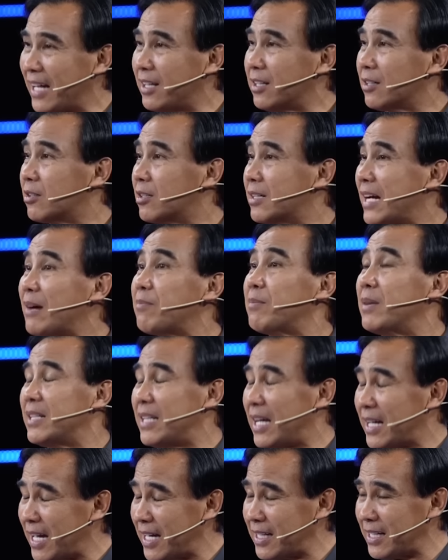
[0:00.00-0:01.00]
giá thì các
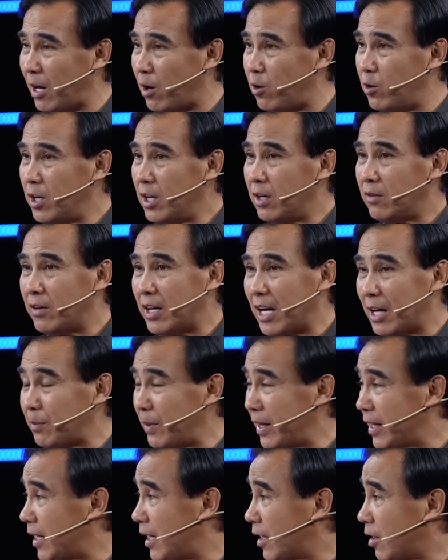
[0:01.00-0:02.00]
mệnh giá khác nhau và
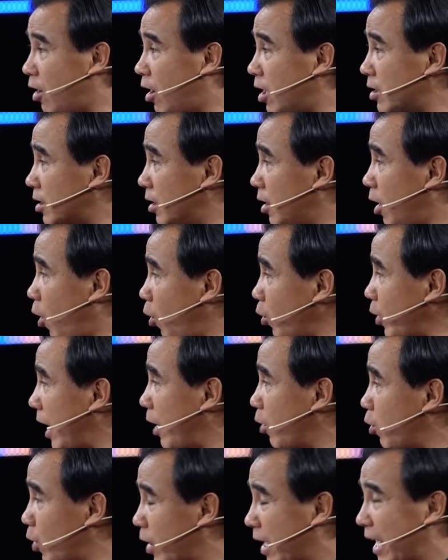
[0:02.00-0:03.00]
đặc biệt là có sự hỗ
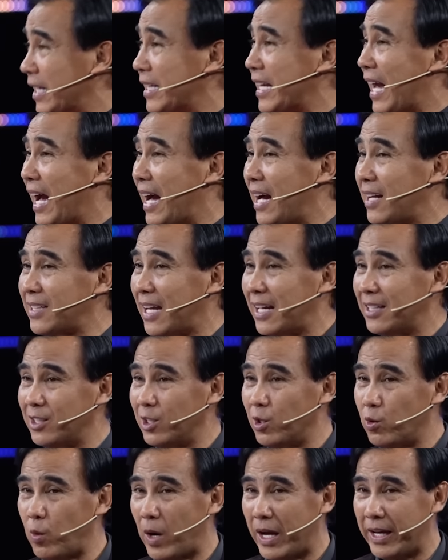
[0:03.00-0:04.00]
trợ của khán giả tại
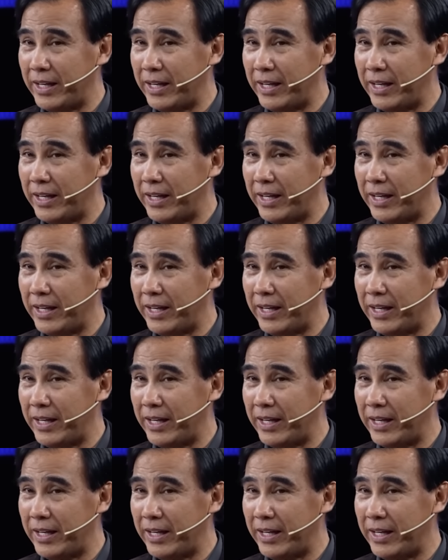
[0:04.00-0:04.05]
trường